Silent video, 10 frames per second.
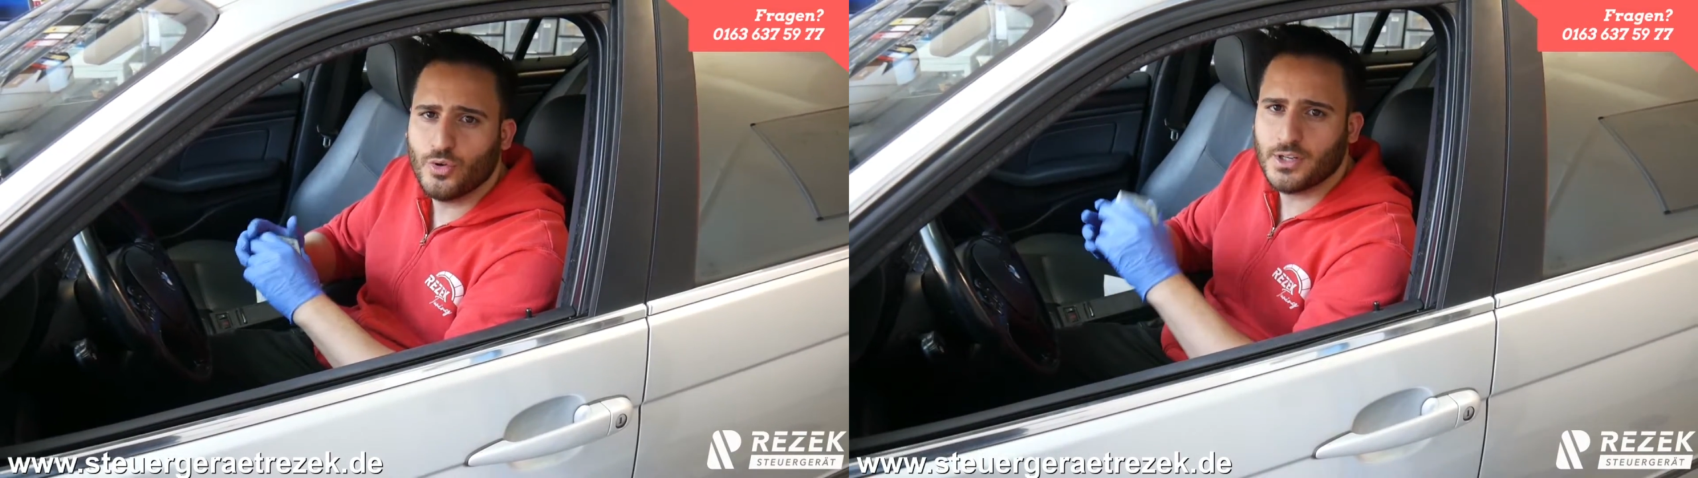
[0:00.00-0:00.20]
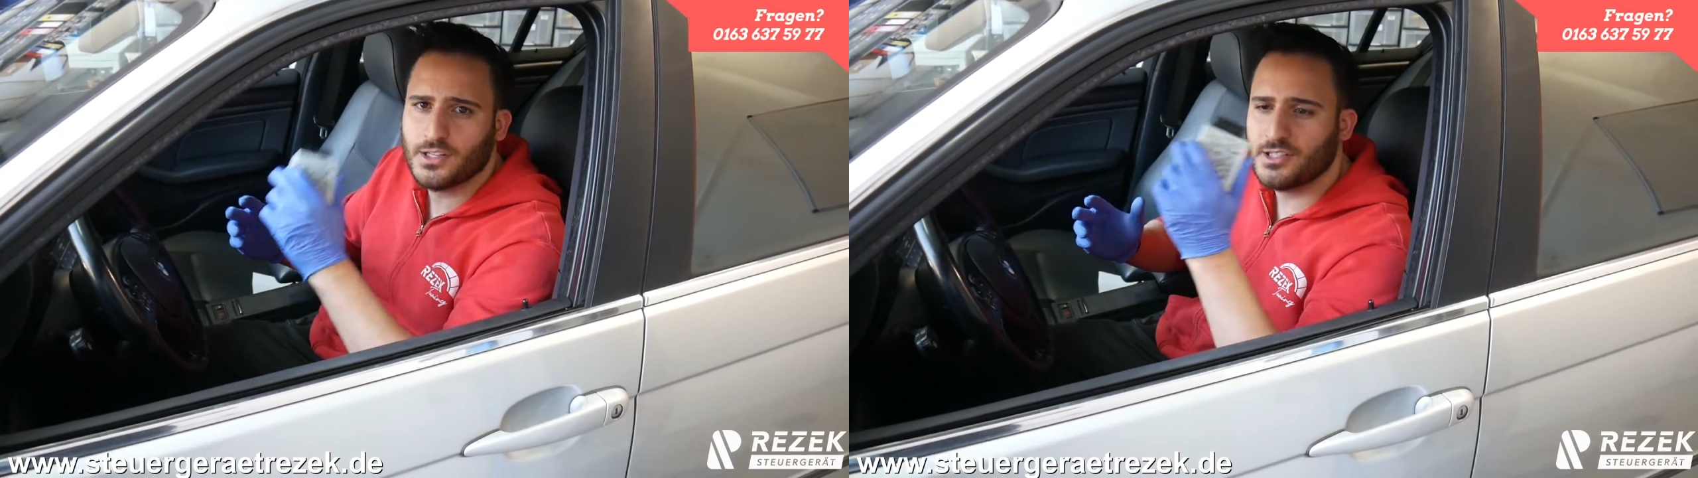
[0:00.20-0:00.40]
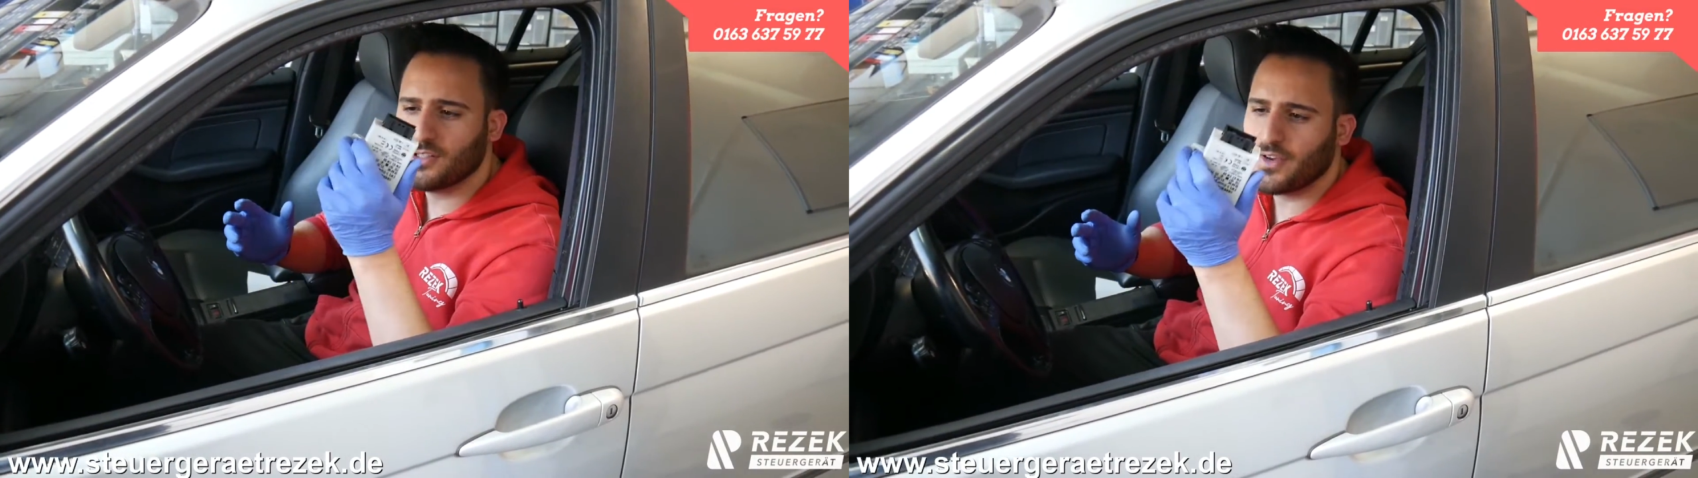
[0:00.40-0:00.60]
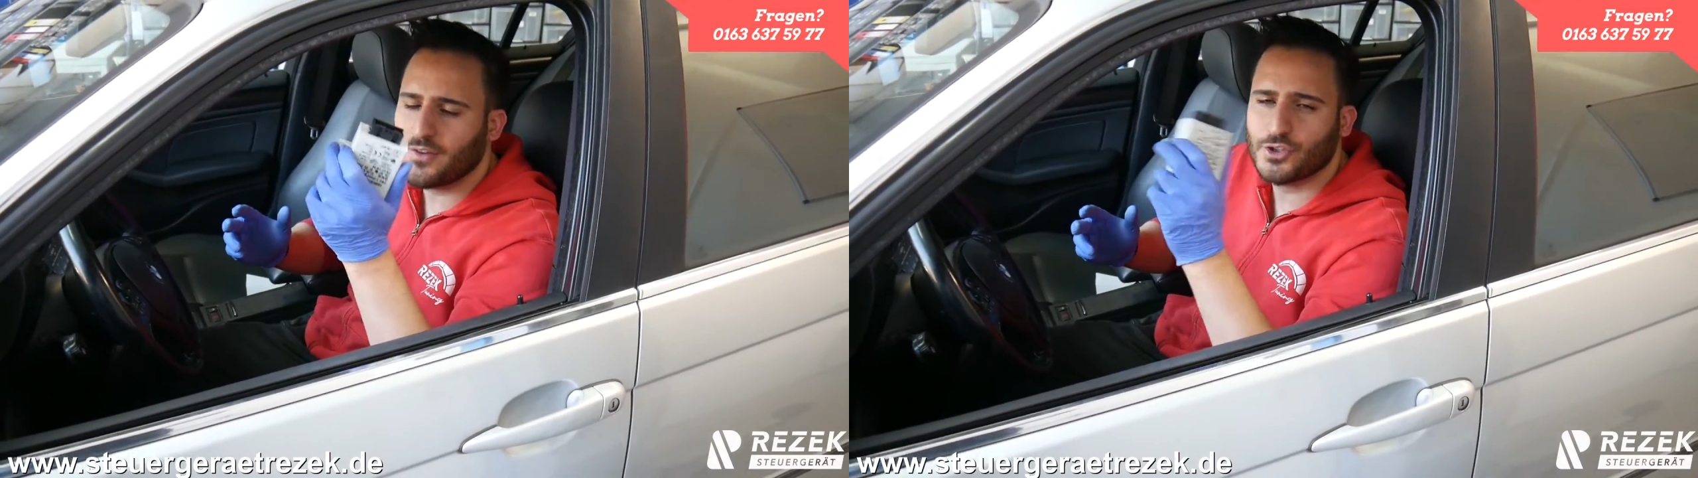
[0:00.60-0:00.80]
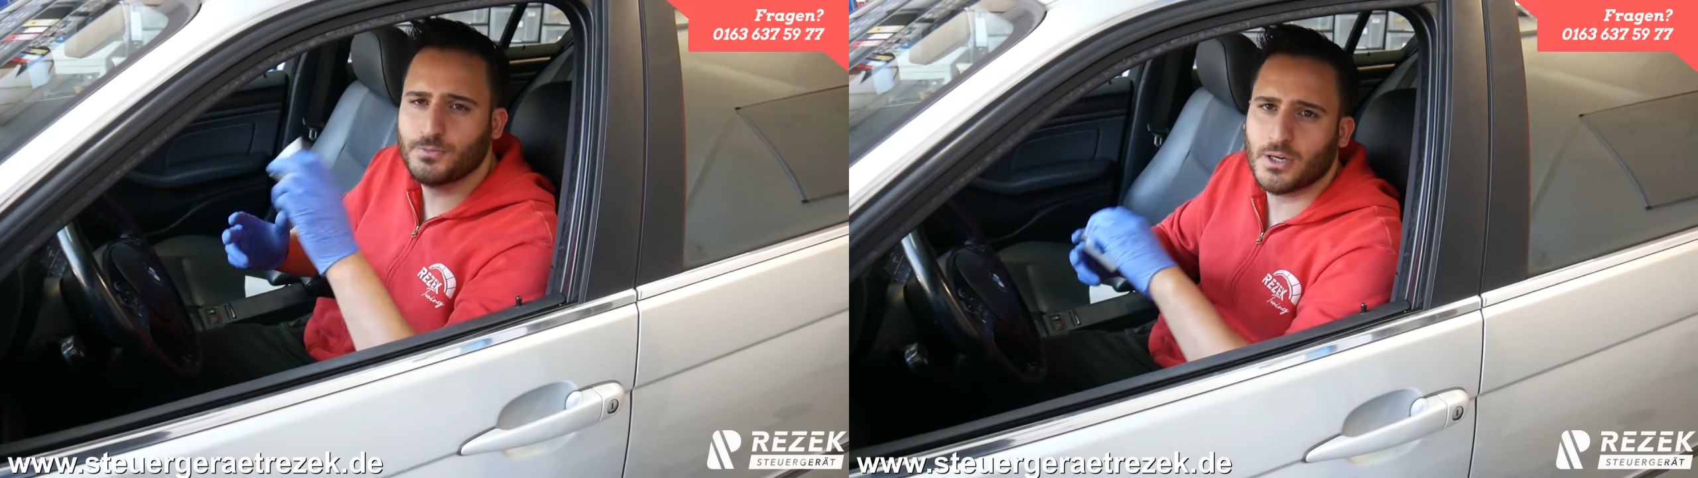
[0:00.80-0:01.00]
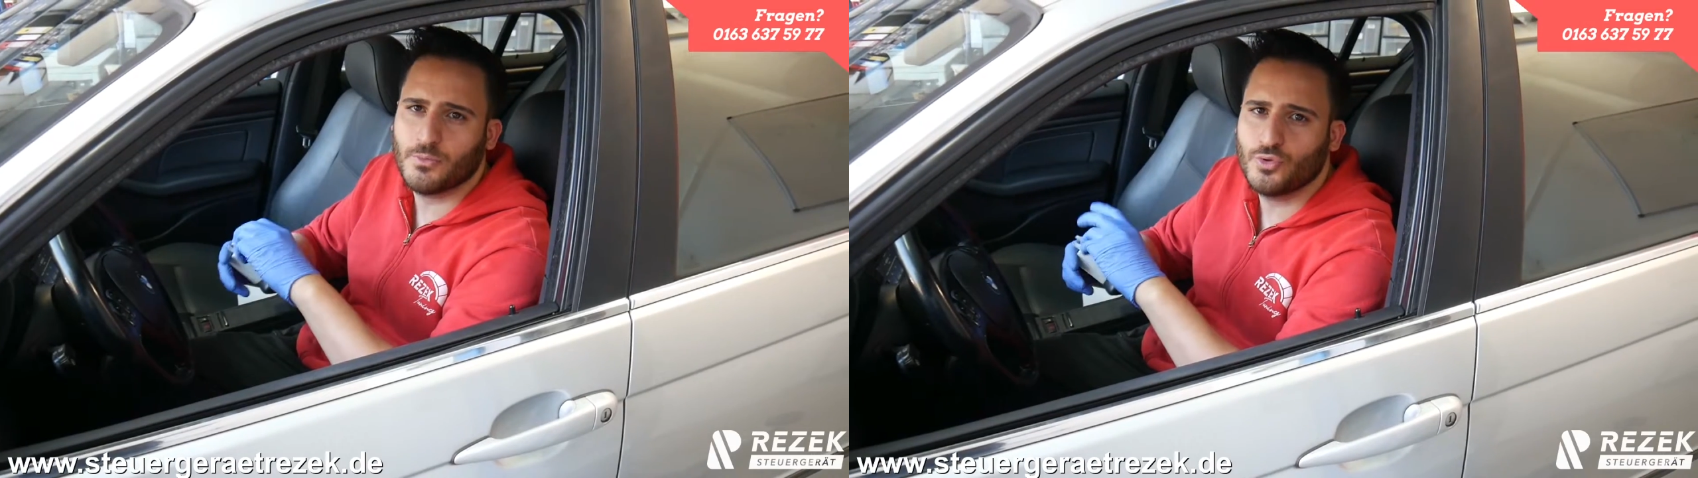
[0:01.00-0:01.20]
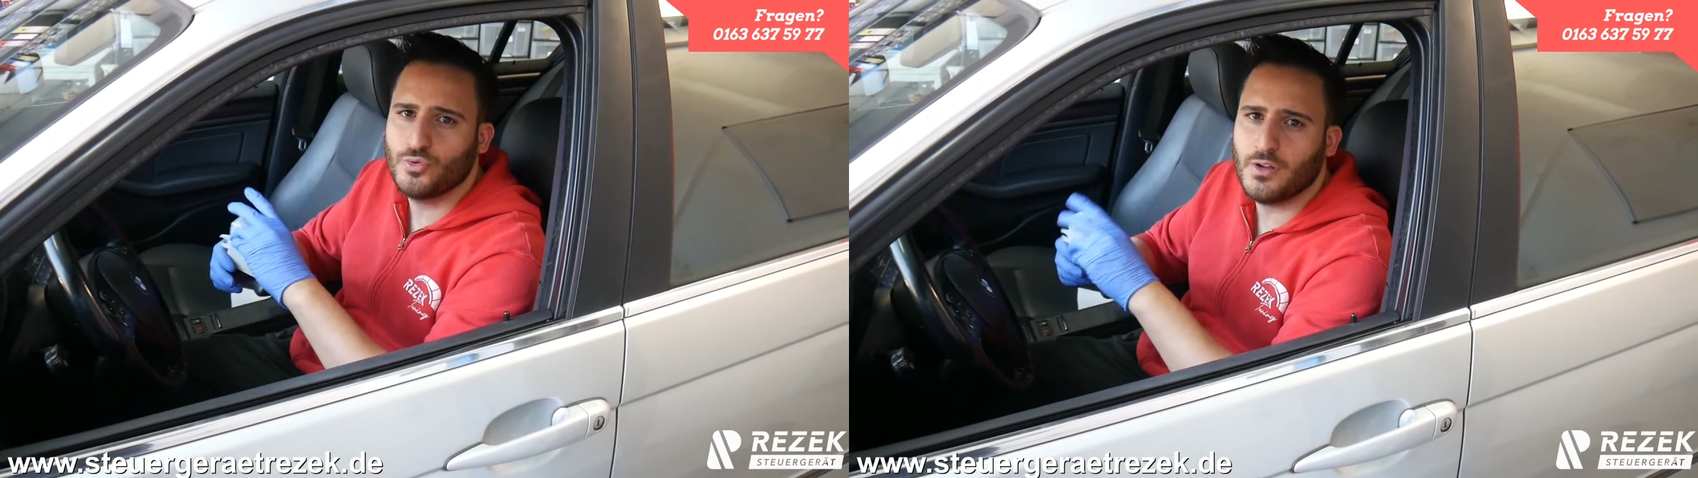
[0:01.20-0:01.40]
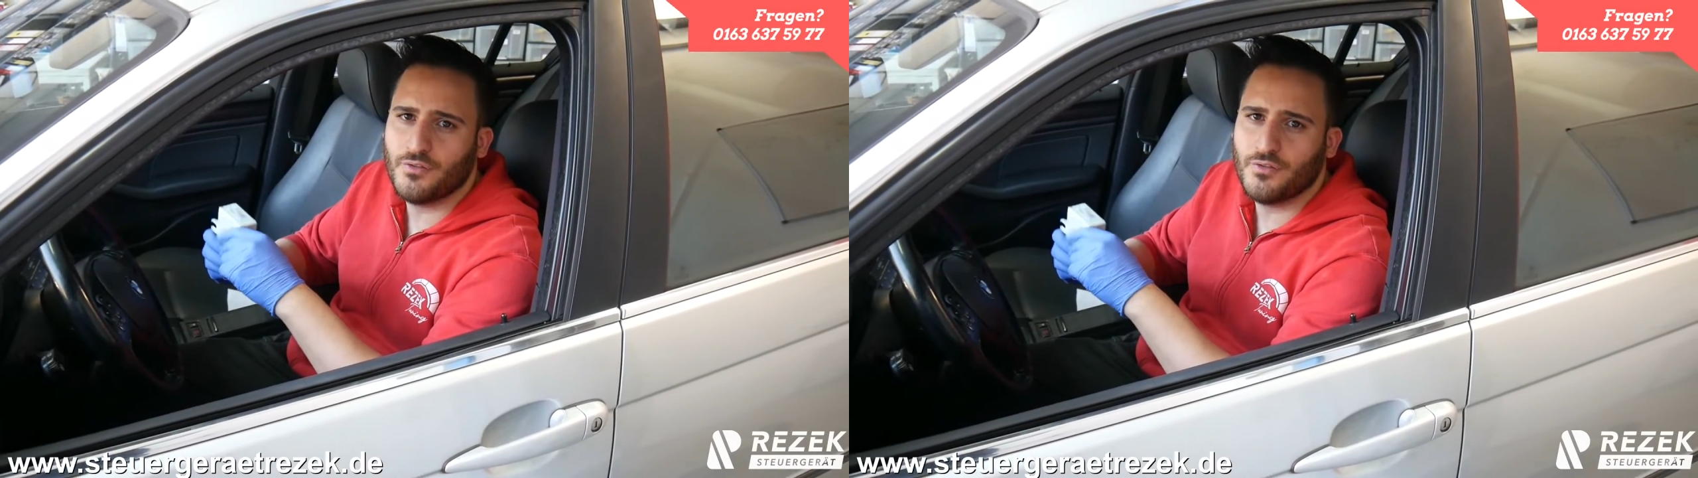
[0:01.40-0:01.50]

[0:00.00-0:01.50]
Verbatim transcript: ohne dass diese Wegversperremodul